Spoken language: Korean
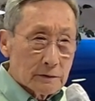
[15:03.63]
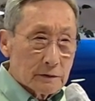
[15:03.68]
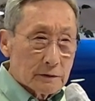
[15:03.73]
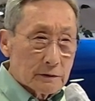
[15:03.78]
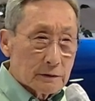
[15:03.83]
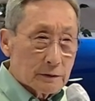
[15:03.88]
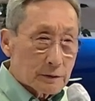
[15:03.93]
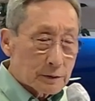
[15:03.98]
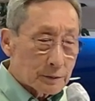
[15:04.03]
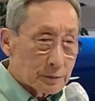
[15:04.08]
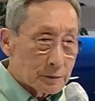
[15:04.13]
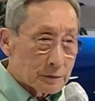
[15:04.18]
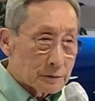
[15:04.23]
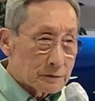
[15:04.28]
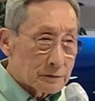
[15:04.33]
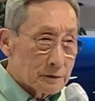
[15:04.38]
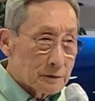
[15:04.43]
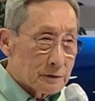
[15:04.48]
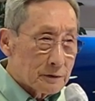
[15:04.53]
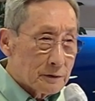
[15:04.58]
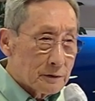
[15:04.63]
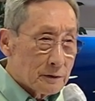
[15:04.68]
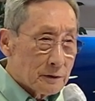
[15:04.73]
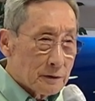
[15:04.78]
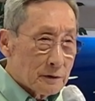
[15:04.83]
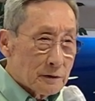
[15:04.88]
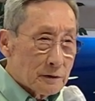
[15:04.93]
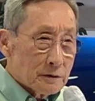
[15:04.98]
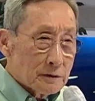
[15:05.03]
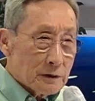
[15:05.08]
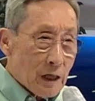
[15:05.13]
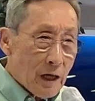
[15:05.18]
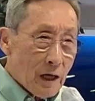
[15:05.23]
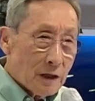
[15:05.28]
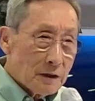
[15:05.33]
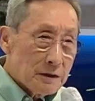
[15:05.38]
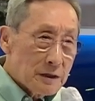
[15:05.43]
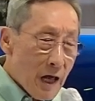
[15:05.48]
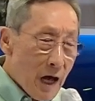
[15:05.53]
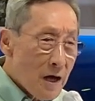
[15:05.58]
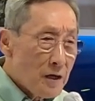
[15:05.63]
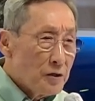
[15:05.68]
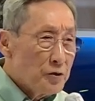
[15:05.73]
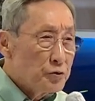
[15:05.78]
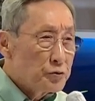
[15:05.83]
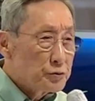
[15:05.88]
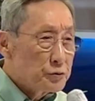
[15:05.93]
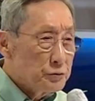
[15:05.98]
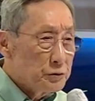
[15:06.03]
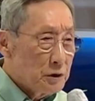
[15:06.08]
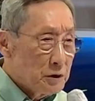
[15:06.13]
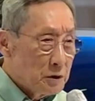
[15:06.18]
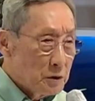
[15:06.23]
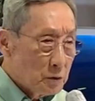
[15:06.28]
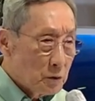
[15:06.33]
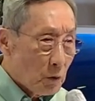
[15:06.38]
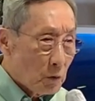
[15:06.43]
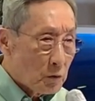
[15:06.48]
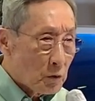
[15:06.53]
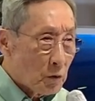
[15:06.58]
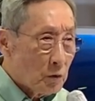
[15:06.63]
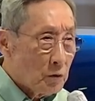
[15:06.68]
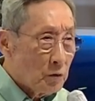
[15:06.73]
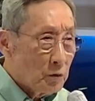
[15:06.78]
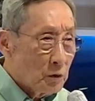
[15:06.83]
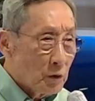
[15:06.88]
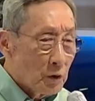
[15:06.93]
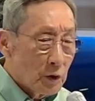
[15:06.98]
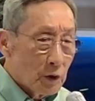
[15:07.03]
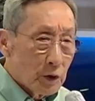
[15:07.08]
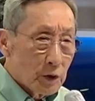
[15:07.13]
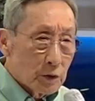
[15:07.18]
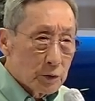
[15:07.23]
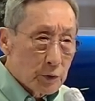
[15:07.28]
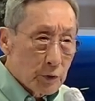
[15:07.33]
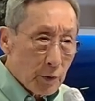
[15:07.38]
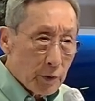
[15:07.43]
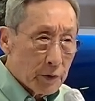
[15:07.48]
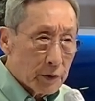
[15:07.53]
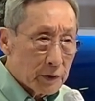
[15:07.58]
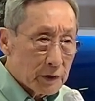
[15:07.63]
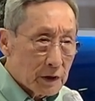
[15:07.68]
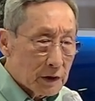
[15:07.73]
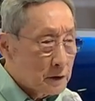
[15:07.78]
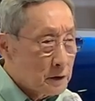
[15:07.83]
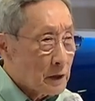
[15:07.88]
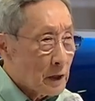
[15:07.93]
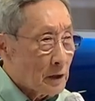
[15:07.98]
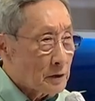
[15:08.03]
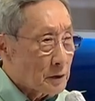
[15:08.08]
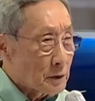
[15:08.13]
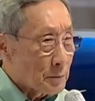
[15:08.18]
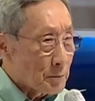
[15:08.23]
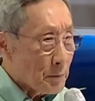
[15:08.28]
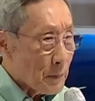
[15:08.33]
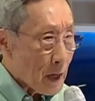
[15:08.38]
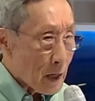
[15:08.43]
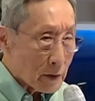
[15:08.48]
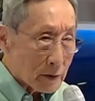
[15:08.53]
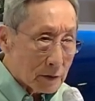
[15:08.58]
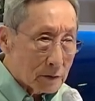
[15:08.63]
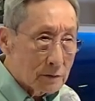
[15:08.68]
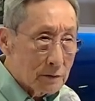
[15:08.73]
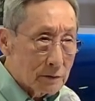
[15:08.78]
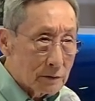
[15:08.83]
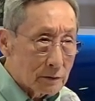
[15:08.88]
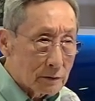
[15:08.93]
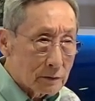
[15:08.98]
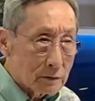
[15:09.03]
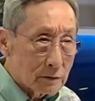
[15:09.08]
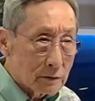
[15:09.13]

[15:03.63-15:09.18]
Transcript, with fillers: 여러분, 다 나을 수 있도록 되어 있다는 말은,